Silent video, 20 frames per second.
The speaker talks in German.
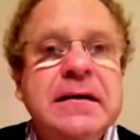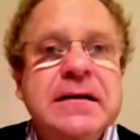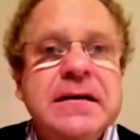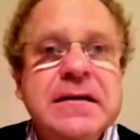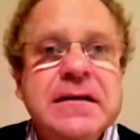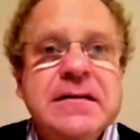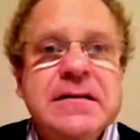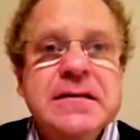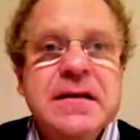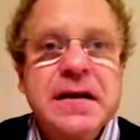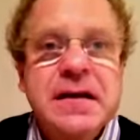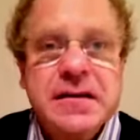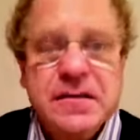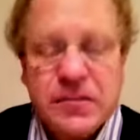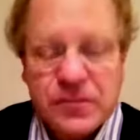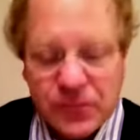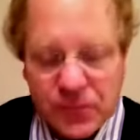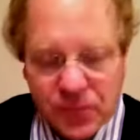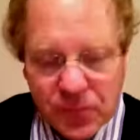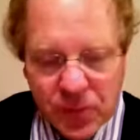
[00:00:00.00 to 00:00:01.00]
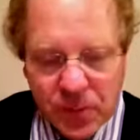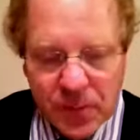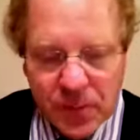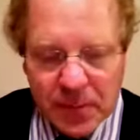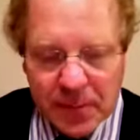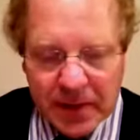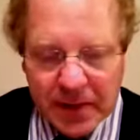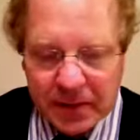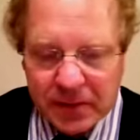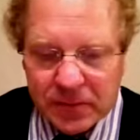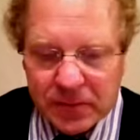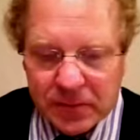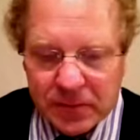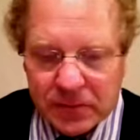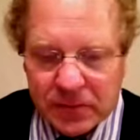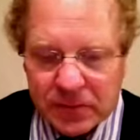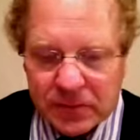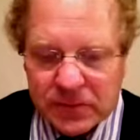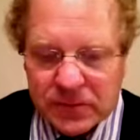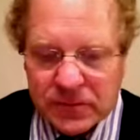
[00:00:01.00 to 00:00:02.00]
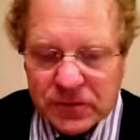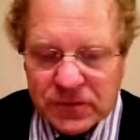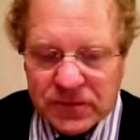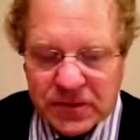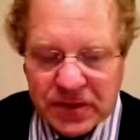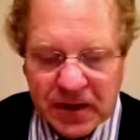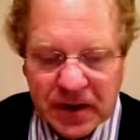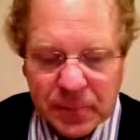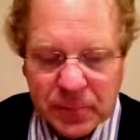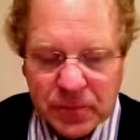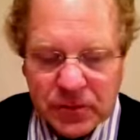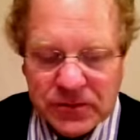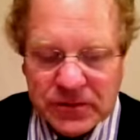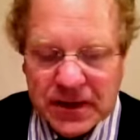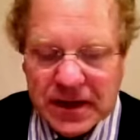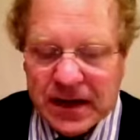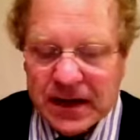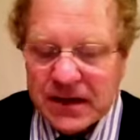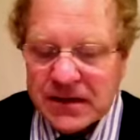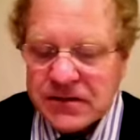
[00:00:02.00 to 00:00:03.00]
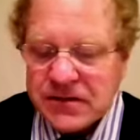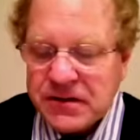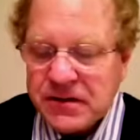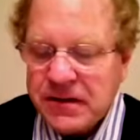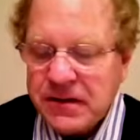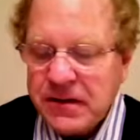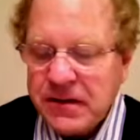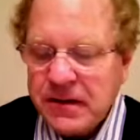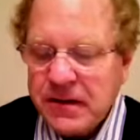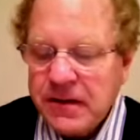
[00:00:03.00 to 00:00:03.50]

Dies als Vorbemerkung zu unserer Reportage